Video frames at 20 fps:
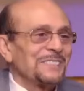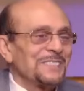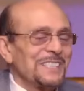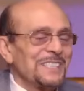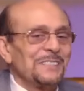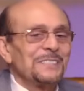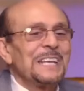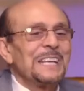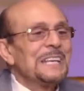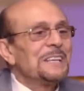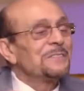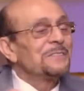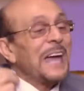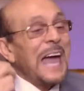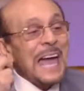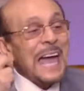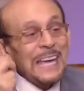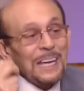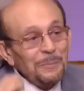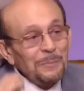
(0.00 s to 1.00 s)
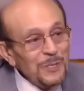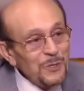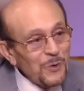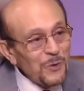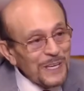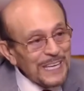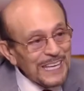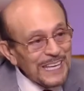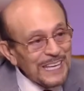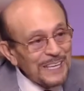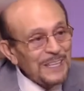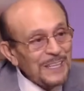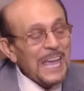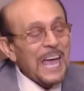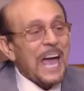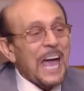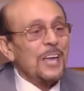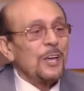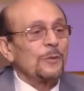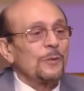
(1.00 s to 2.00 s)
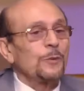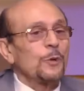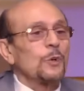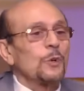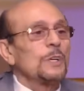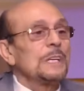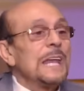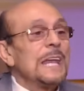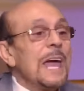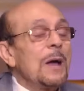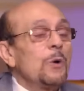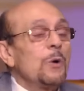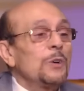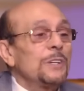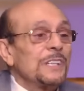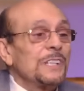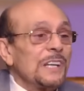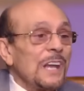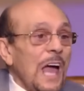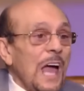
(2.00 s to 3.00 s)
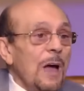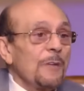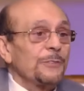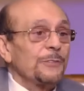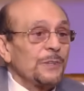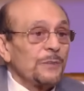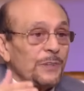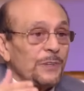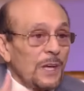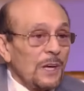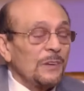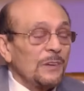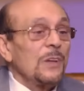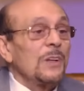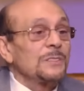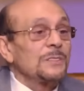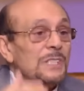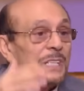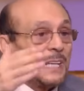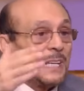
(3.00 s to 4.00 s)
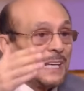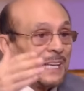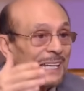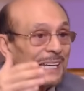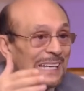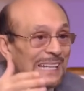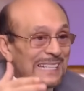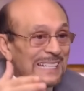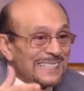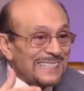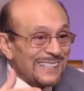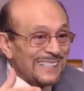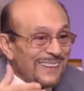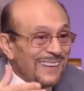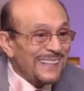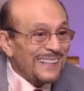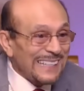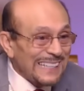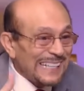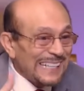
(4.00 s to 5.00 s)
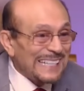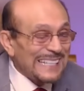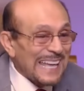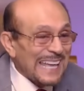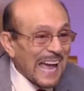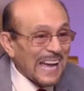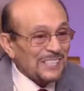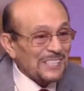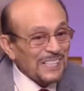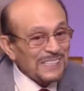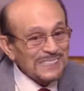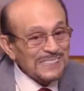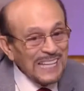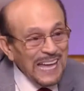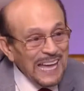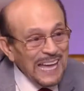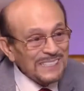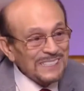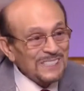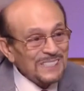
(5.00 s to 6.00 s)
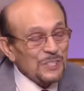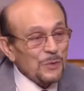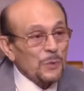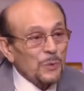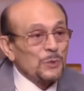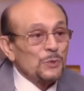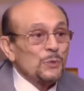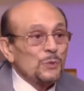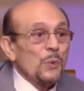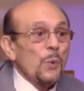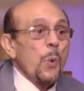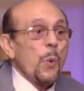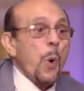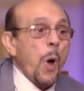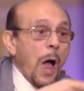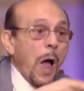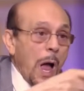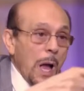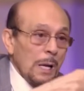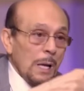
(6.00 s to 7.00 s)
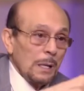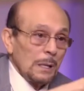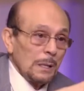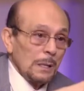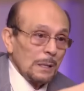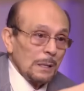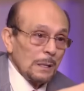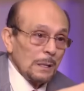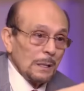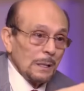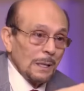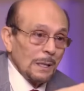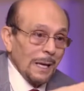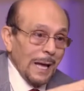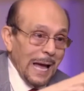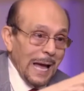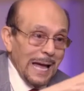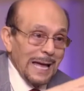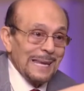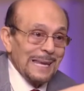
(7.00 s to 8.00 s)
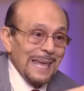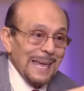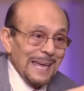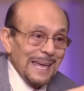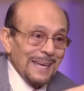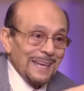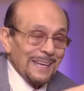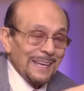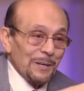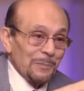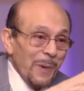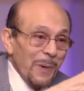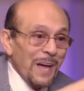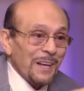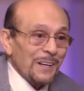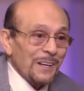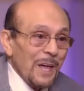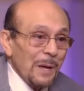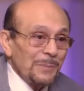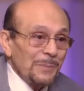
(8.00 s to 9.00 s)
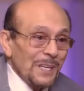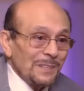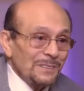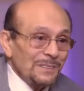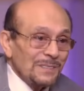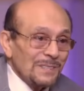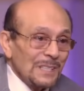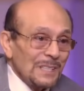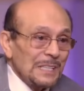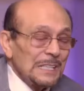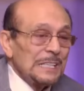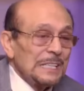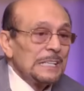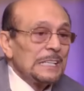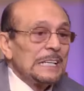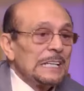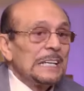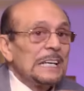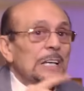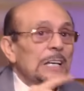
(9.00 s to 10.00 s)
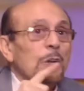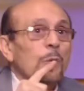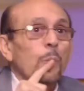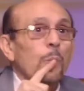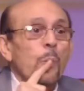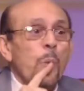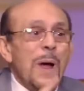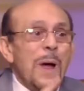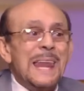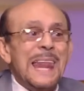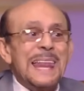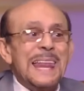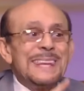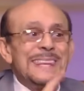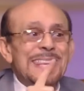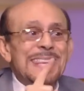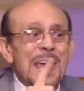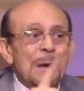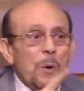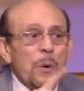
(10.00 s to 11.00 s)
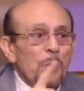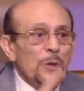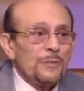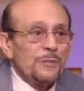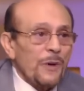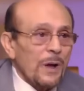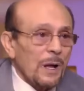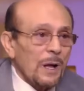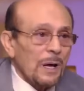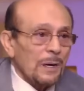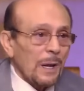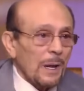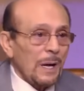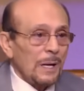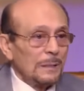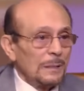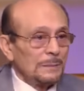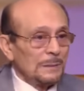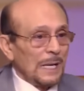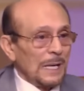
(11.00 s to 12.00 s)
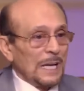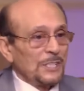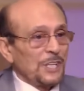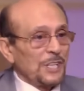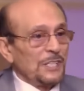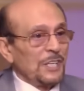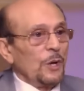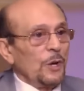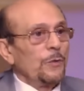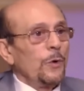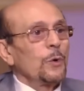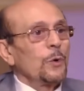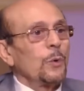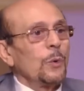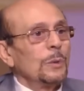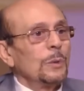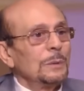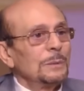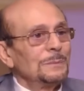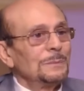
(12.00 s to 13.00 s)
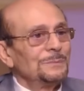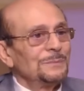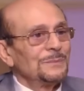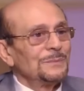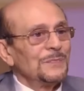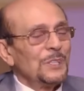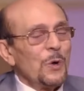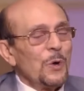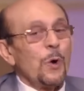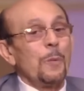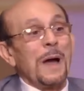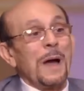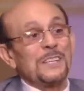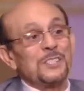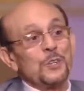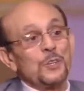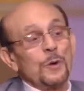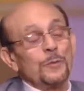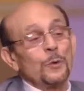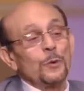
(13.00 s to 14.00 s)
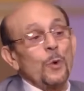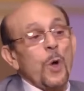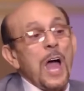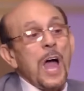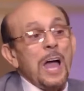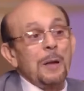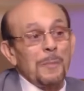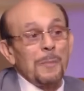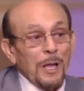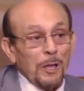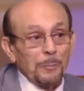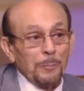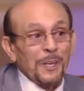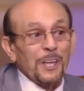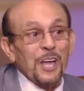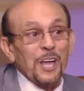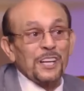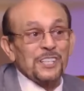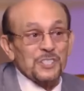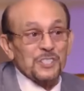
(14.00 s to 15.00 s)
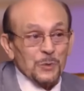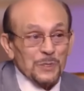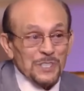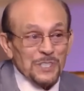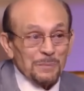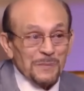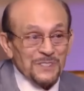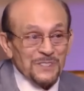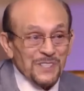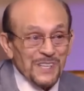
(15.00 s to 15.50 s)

قناه السويس فهيعملوا ايه هيحفروا لقوا ان الحفر في الاراضي الاسرائيليه عشان تعدي وتروح على البحر الابيض ولا نوي يفجرها عشان يحفروا هم عايزين يحفروا اعمق من قناه السويس